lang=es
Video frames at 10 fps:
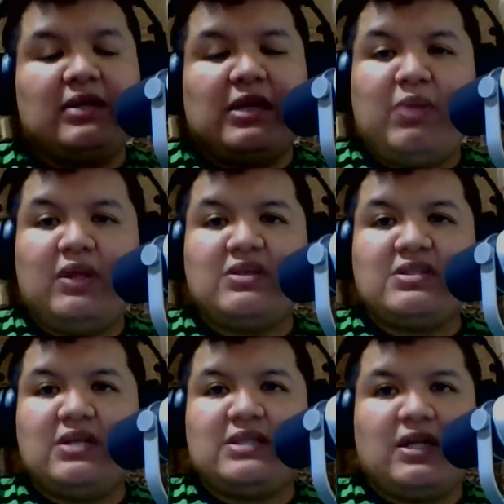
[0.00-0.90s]
Repito,
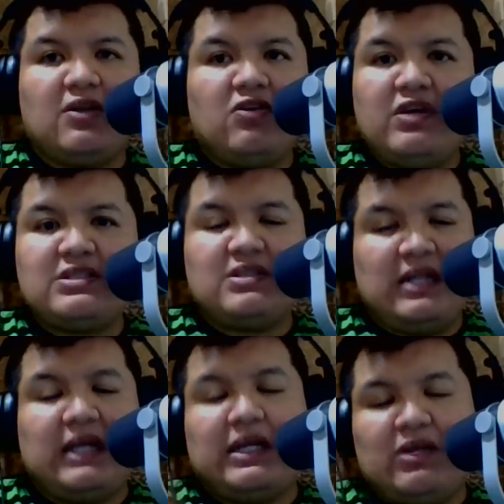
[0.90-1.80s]
esta lista no es
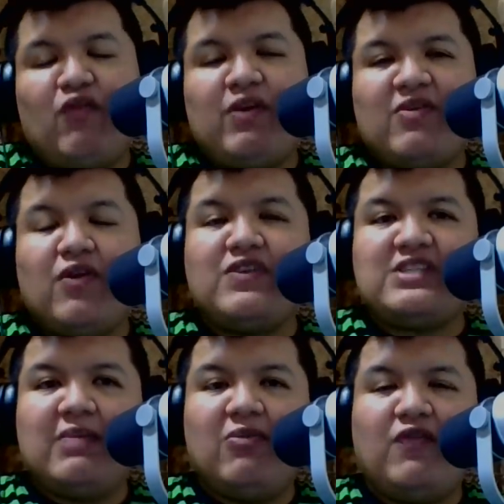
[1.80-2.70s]
la que
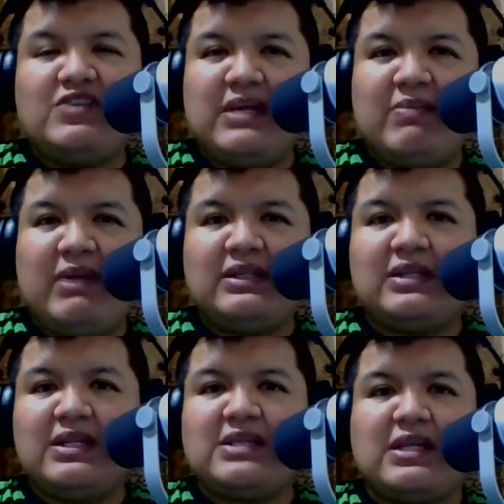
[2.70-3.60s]
oficial, oficialmente
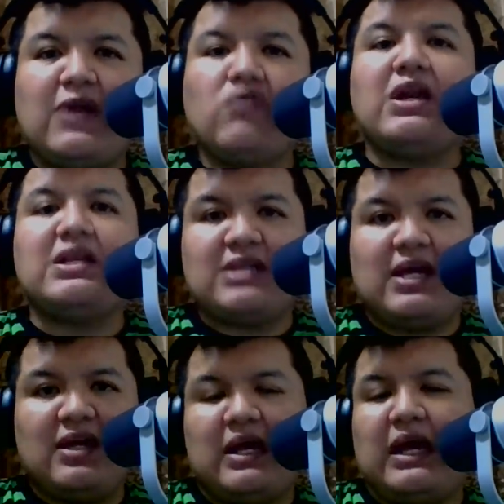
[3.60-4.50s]
tienes que darle una
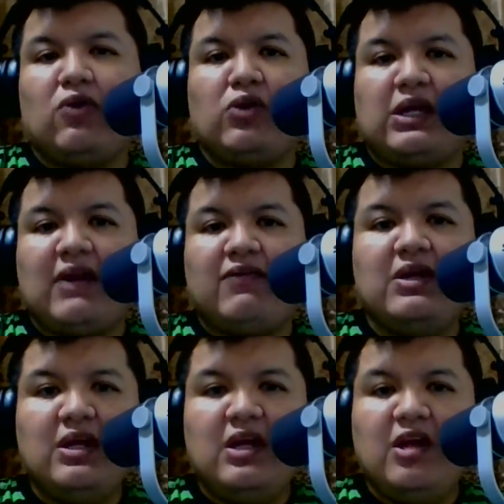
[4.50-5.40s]
lista a CONCACAF
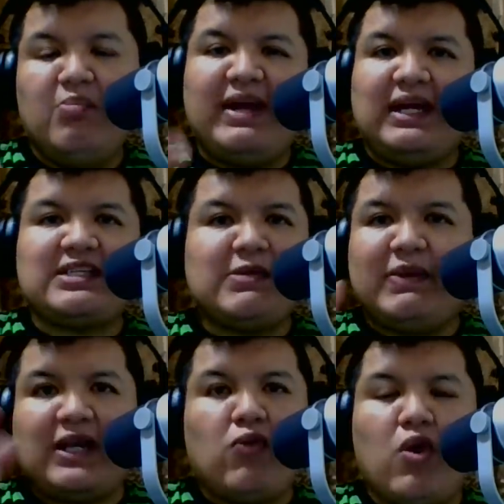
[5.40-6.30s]
para que
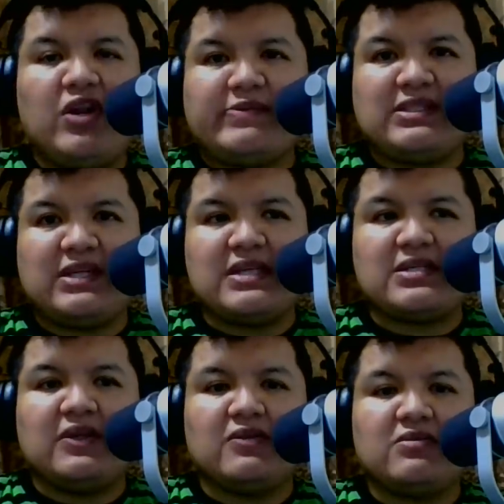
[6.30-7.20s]
sepa qué jugadores van a estar
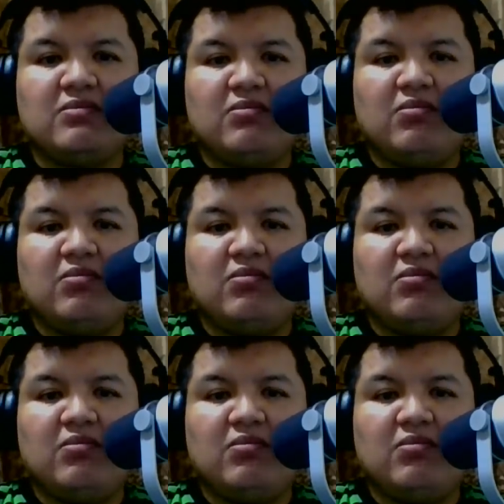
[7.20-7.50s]
inscritos.